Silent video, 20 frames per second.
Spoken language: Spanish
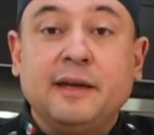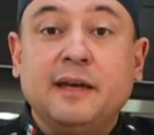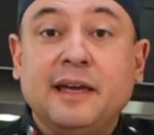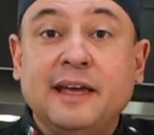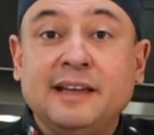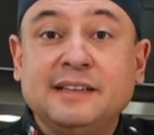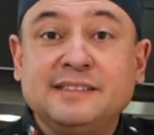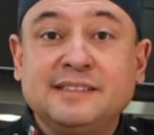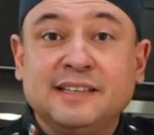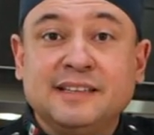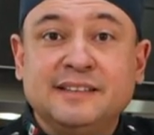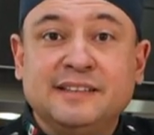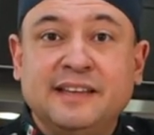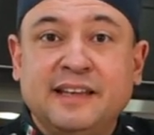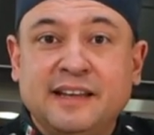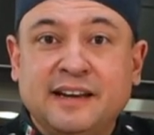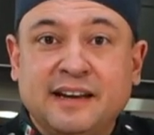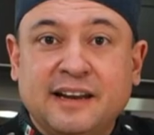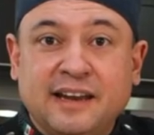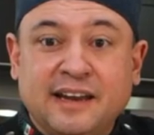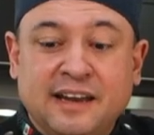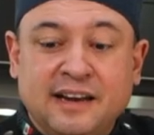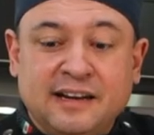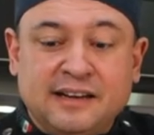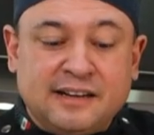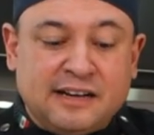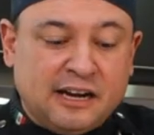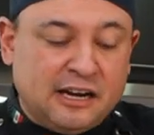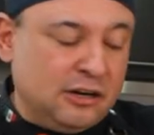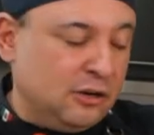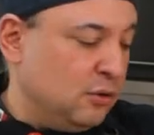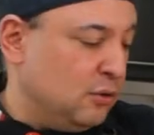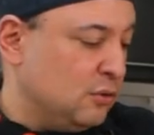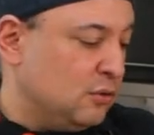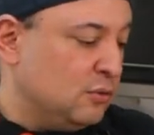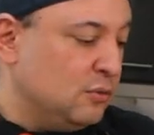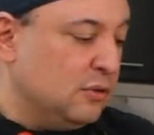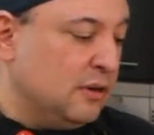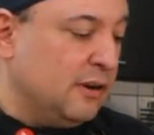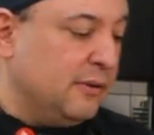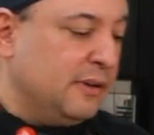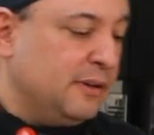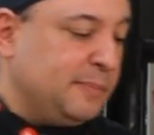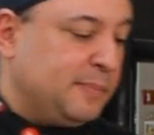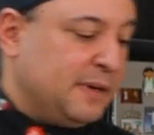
encender el calor. Una vez